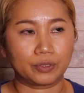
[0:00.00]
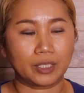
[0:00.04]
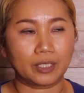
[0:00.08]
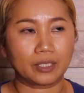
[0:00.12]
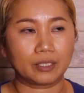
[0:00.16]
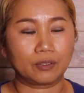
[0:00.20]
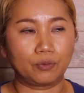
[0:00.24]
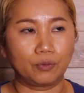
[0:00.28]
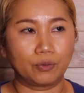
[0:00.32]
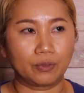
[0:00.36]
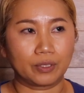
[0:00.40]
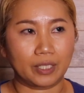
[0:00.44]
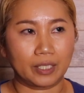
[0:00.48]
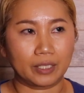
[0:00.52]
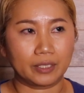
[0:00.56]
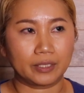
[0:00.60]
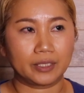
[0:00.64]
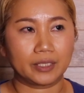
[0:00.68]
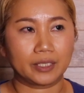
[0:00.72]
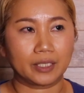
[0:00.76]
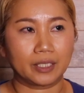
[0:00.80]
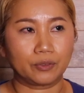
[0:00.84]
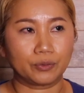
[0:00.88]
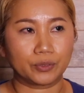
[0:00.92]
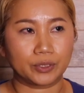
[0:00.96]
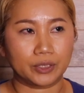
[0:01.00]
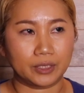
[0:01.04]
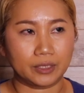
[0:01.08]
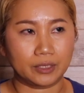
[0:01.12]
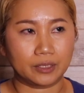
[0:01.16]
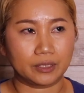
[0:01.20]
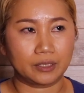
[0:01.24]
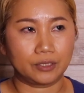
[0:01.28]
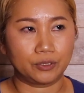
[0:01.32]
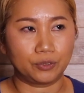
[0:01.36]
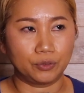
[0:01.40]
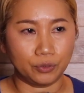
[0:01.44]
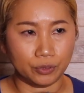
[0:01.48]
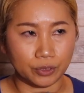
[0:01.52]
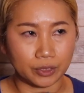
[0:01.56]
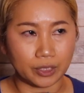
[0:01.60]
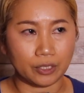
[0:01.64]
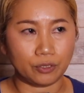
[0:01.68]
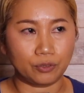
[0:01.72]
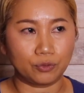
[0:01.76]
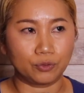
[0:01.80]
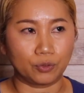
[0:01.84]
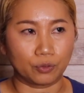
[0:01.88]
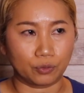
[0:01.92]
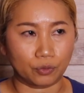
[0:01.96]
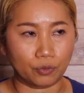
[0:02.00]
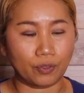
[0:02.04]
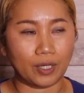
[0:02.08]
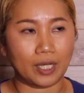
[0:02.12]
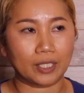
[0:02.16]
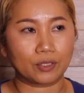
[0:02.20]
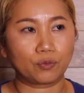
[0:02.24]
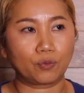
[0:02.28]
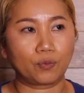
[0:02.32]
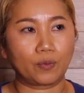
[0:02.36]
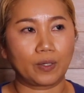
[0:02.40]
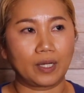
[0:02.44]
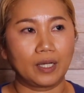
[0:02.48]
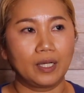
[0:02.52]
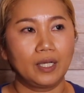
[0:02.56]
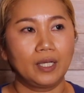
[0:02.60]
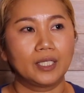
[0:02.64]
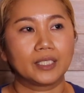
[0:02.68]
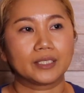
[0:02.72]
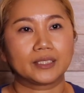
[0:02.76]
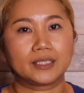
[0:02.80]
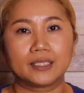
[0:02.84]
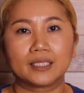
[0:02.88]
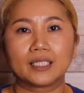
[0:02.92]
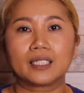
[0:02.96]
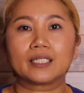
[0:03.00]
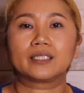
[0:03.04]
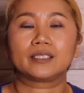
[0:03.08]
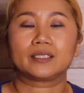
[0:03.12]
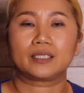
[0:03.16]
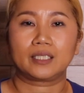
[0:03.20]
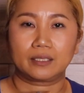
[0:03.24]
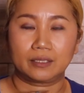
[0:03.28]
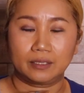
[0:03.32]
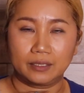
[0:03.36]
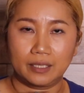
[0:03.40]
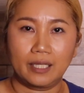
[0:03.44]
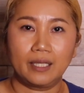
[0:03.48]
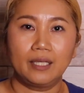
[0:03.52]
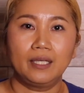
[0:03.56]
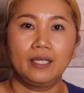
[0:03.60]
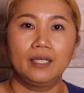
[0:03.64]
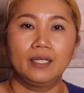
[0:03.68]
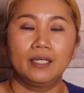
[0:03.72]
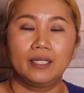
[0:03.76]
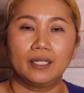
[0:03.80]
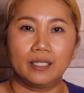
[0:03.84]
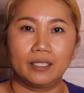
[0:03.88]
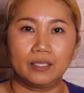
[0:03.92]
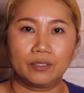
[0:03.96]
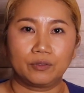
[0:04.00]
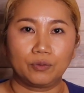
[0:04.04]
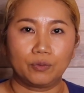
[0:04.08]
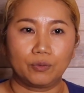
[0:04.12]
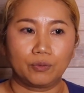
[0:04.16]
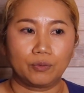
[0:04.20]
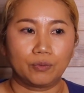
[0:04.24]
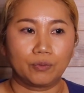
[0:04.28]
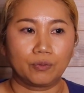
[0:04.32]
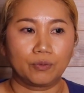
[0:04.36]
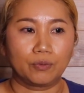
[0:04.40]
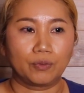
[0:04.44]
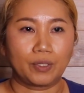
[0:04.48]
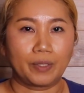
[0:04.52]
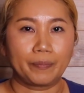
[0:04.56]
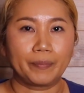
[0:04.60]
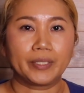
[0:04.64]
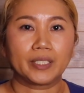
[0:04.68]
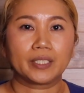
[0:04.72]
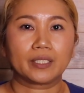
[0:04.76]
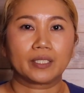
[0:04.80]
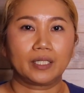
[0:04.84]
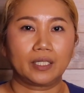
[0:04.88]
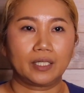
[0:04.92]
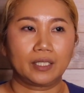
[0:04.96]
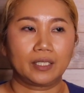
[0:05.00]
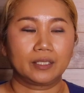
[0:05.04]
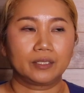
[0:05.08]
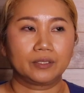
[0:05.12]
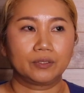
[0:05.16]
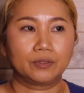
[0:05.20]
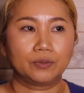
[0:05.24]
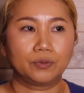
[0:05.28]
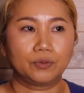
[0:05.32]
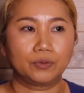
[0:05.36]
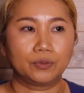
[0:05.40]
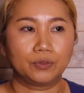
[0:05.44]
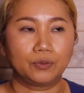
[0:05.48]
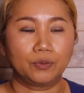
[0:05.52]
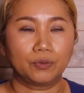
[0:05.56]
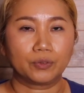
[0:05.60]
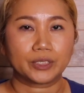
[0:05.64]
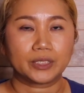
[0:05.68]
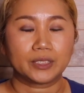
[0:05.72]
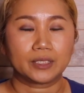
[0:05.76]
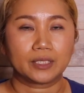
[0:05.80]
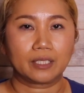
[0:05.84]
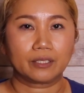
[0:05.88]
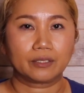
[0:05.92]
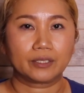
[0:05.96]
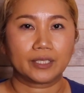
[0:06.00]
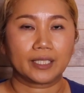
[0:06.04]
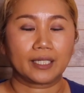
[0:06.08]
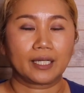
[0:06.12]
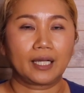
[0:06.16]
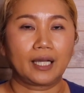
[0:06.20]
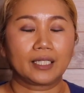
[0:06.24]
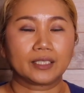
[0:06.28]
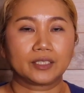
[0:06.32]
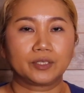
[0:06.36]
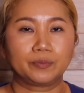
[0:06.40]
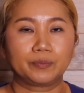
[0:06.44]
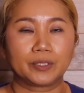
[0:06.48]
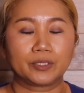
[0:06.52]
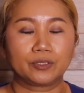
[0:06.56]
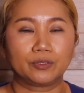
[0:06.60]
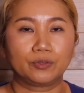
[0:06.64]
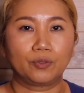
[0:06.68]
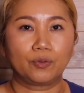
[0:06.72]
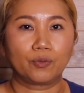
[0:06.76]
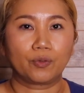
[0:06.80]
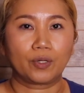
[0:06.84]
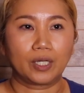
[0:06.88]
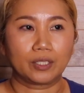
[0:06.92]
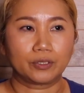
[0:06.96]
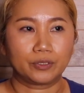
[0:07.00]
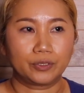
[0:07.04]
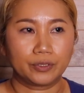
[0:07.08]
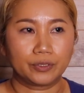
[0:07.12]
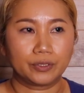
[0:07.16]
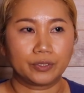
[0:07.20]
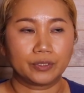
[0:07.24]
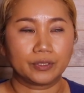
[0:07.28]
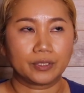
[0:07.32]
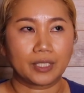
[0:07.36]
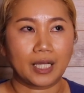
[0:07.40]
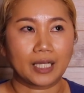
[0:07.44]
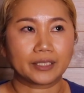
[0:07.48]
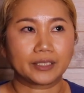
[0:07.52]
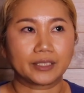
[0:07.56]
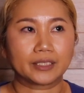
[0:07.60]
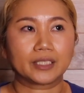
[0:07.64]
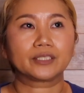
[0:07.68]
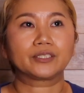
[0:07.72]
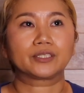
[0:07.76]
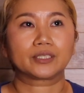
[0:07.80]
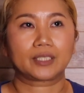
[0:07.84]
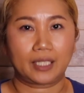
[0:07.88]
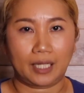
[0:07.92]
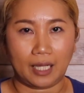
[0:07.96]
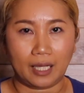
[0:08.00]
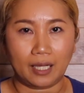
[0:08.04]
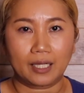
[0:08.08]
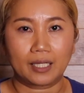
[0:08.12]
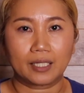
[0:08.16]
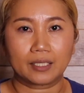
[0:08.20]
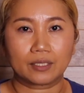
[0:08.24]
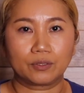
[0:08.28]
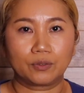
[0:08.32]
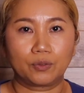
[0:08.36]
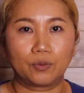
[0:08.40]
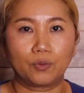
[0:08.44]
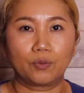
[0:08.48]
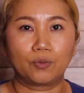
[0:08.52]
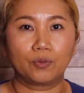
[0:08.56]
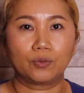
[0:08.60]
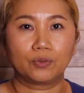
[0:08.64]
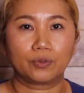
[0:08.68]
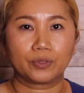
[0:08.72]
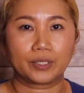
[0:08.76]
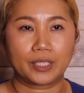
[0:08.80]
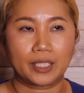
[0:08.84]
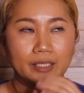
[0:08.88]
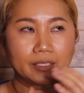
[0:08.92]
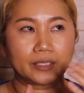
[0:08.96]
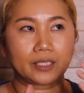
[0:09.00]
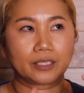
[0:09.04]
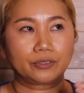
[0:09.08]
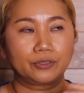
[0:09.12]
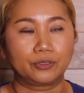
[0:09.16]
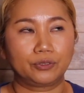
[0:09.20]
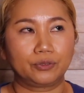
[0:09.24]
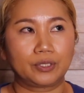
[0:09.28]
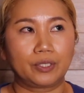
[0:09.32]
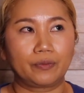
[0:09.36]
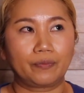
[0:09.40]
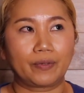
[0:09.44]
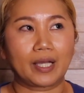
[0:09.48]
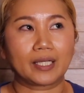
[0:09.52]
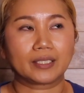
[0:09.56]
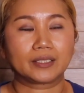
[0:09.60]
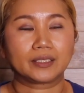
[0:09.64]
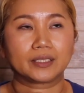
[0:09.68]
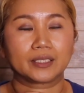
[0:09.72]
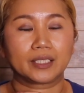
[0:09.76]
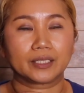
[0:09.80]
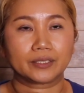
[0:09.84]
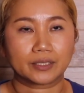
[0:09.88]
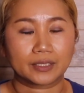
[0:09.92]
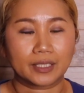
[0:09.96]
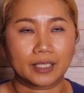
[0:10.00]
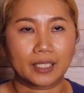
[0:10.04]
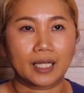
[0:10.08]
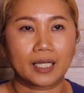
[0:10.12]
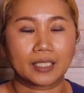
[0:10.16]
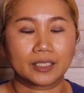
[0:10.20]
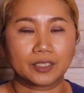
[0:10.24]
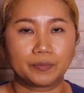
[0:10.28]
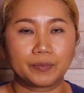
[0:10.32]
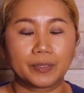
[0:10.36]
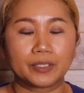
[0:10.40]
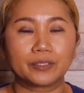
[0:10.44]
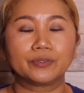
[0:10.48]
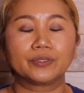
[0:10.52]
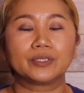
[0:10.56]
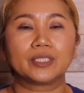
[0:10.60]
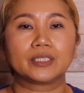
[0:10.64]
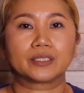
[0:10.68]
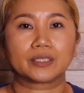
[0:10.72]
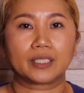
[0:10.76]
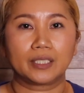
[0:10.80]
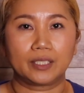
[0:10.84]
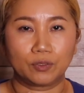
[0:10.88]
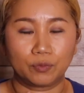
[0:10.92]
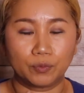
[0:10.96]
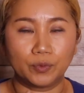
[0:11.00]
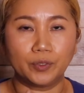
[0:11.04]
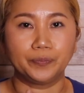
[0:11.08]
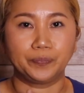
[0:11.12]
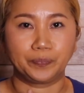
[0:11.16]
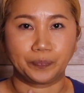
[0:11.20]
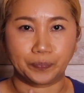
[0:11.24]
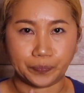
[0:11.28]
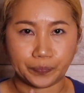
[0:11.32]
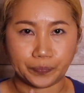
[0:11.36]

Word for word: で今回引っ越しするっていうのとあとは新学期ですね、えーと、アメリカの新学期が始まるのが8月からここのテキサス州では8月から始まるんですけれども